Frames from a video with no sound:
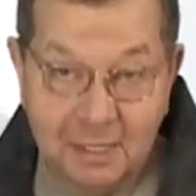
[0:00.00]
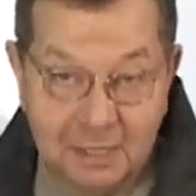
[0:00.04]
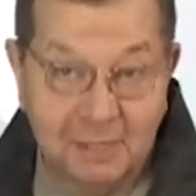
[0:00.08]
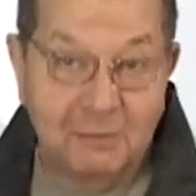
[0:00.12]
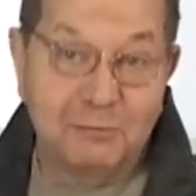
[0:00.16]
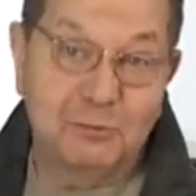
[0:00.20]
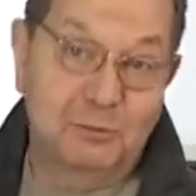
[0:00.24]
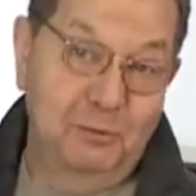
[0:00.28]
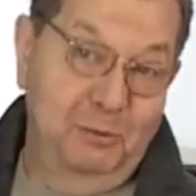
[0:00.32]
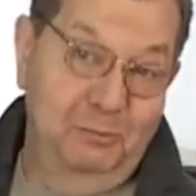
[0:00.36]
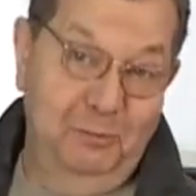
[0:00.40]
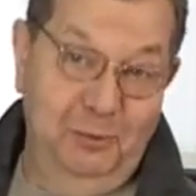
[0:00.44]
это
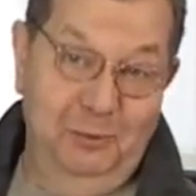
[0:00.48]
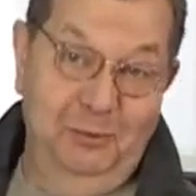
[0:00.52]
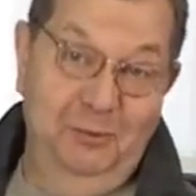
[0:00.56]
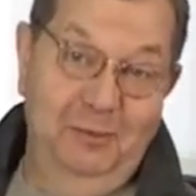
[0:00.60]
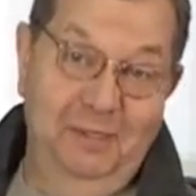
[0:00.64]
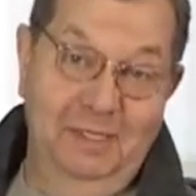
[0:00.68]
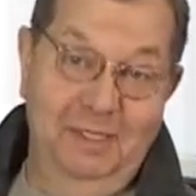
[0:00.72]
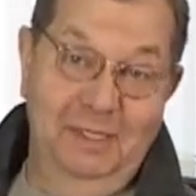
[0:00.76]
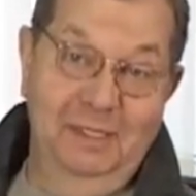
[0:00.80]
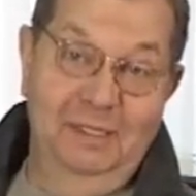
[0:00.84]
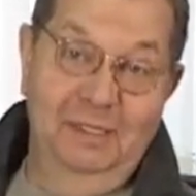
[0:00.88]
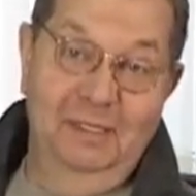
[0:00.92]
все
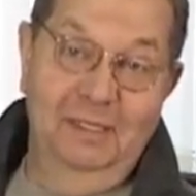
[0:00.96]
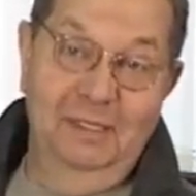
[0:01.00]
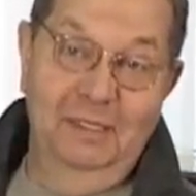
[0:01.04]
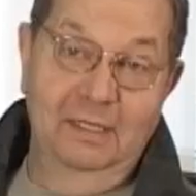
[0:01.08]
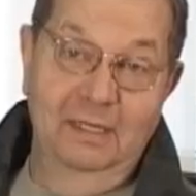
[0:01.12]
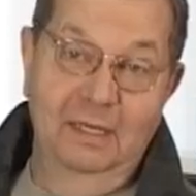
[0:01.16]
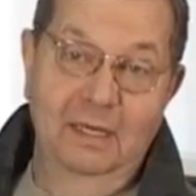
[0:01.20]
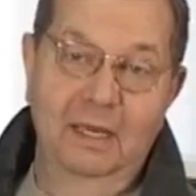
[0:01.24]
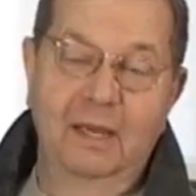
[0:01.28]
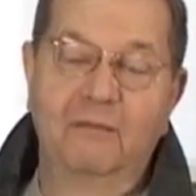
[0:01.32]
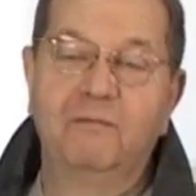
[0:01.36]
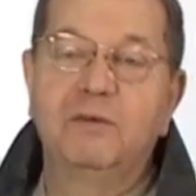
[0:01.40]
будут делать.
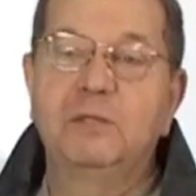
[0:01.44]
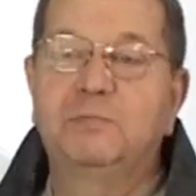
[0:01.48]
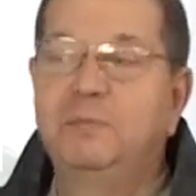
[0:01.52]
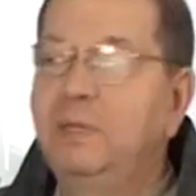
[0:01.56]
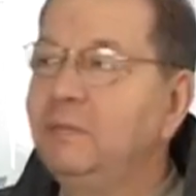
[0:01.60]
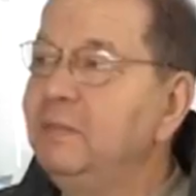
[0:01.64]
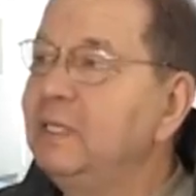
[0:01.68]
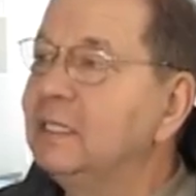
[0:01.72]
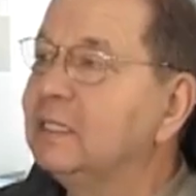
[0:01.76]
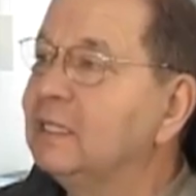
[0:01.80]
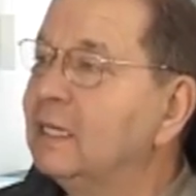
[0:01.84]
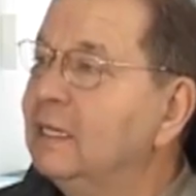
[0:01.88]
Вы же
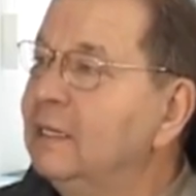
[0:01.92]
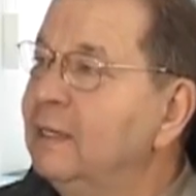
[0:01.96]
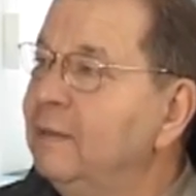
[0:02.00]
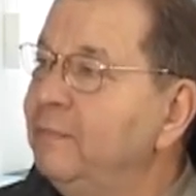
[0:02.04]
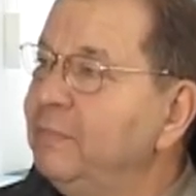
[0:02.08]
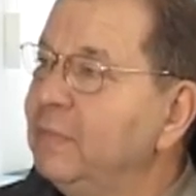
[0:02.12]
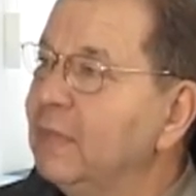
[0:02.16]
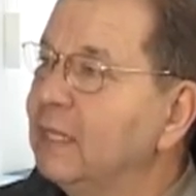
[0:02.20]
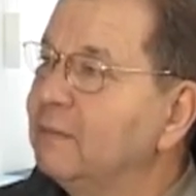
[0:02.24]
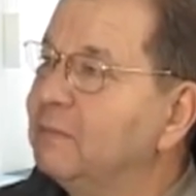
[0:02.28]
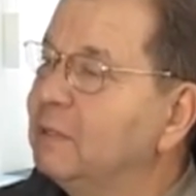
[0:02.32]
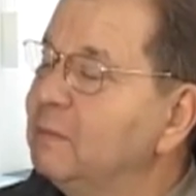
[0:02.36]
поймите,
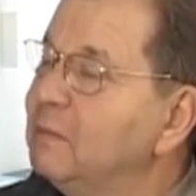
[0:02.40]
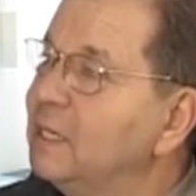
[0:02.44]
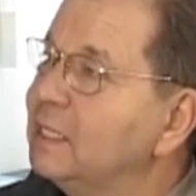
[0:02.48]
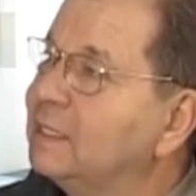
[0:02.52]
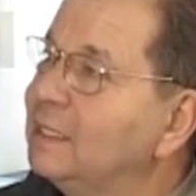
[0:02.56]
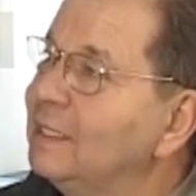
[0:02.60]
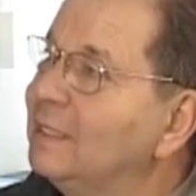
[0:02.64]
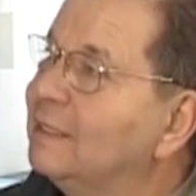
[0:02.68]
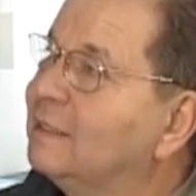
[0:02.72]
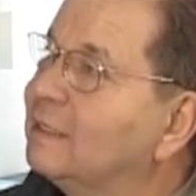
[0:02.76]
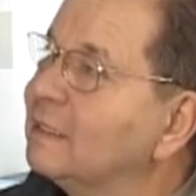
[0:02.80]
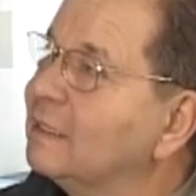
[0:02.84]

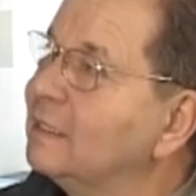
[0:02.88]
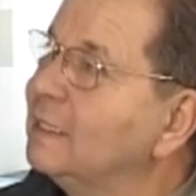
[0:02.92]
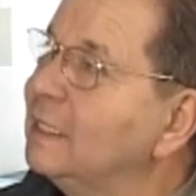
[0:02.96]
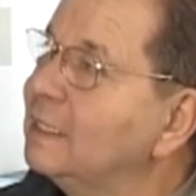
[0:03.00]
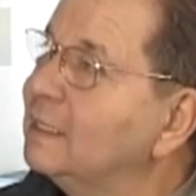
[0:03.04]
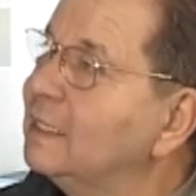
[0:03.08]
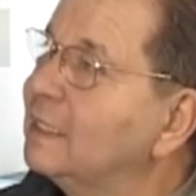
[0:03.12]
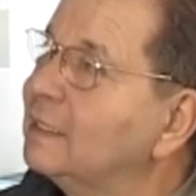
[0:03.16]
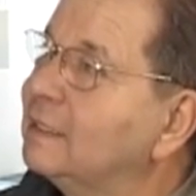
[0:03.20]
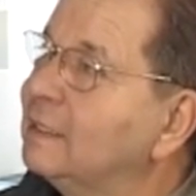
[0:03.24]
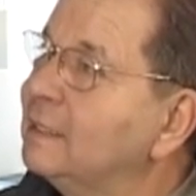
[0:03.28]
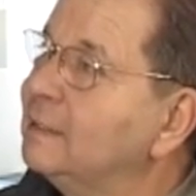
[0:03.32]
понимаете,
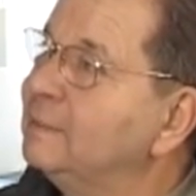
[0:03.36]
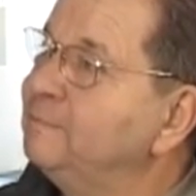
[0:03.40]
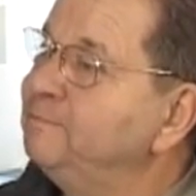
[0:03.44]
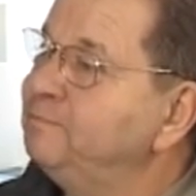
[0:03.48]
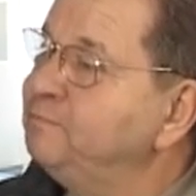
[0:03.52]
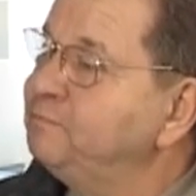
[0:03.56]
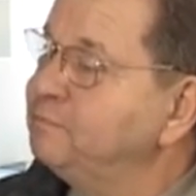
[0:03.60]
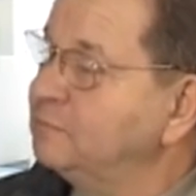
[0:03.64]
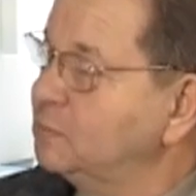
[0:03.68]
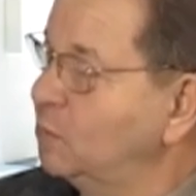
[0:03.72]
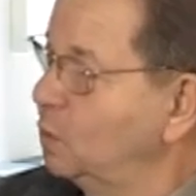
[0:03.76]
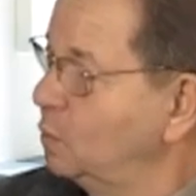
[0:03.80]
интернет –
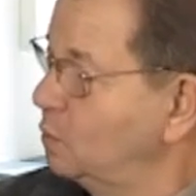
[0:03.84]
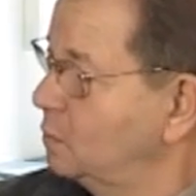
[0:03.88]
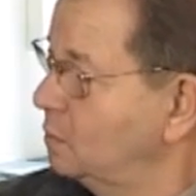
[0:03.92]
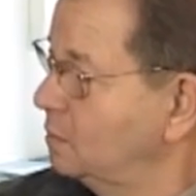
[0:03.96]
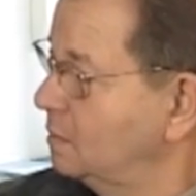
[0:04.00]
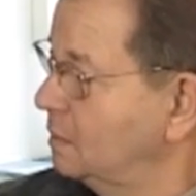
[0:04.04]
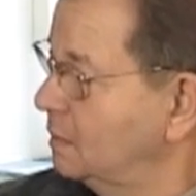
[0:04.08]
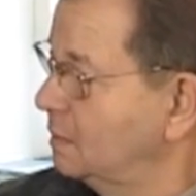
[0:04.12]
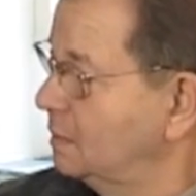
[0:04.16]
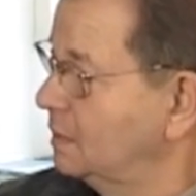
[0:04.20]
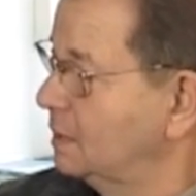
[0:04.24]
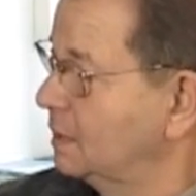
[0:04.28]
это
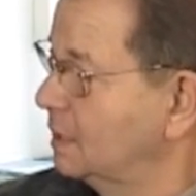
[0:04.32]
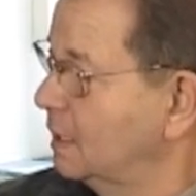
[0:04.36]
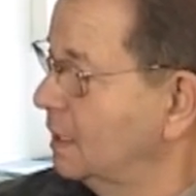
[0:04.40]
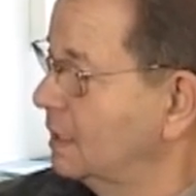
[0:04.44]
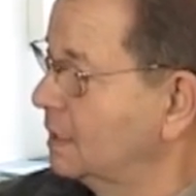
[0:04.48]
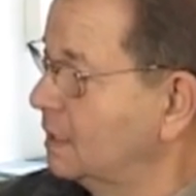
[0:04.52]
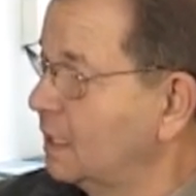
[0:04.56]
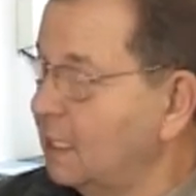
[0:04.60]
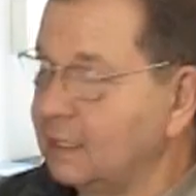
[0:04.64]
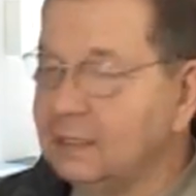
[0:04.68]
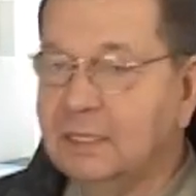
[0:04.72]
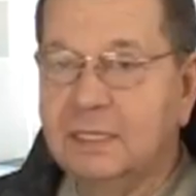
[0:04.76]
ну, э, э,
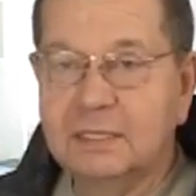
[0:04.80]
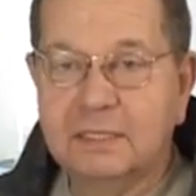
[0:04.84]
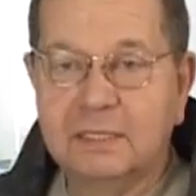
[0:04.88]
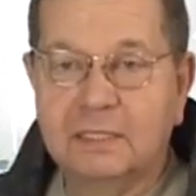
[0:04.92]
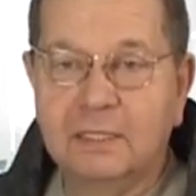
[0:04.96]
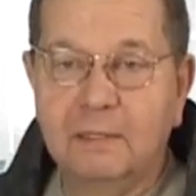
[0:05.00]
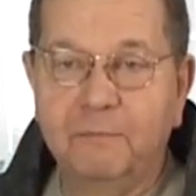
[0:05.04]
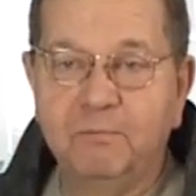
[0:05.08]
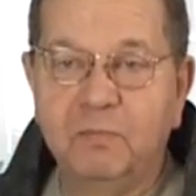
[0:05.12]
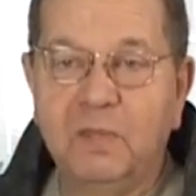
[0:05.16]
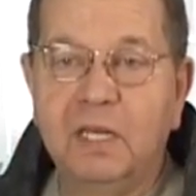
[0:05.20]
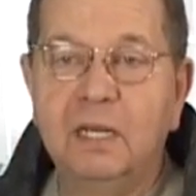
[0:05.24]

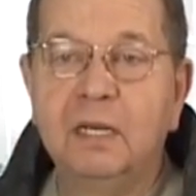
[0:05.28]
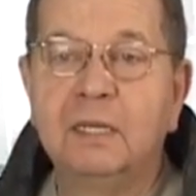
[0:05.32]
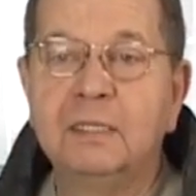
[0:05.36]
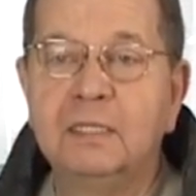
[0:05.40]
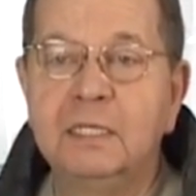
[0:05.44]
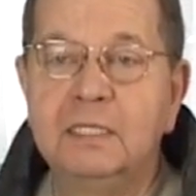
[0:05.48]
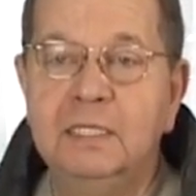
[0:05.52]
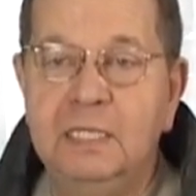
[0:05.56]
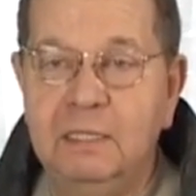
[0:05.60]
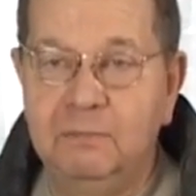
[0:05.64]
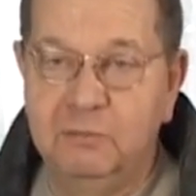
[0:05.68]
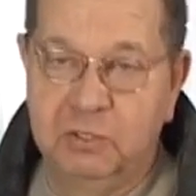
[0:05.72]
радость для
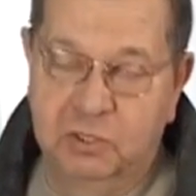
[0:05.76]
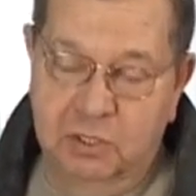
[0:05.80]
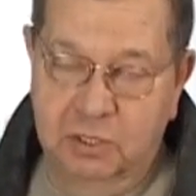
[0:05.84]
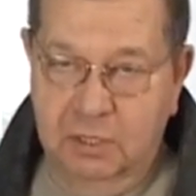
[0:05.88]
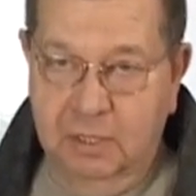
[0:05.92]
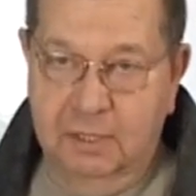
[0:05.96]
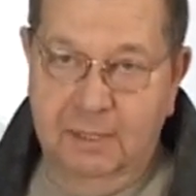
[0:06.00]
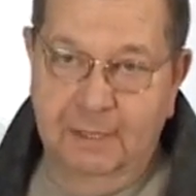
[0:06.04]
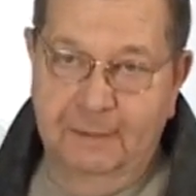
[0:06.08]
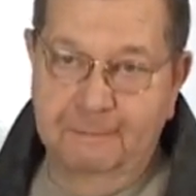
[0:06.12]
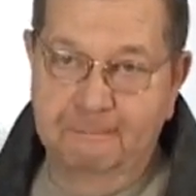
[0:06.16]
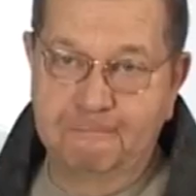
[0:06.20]

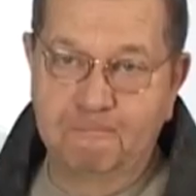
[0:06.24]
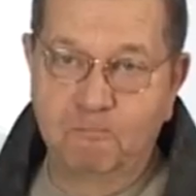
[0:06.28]
анонимщика.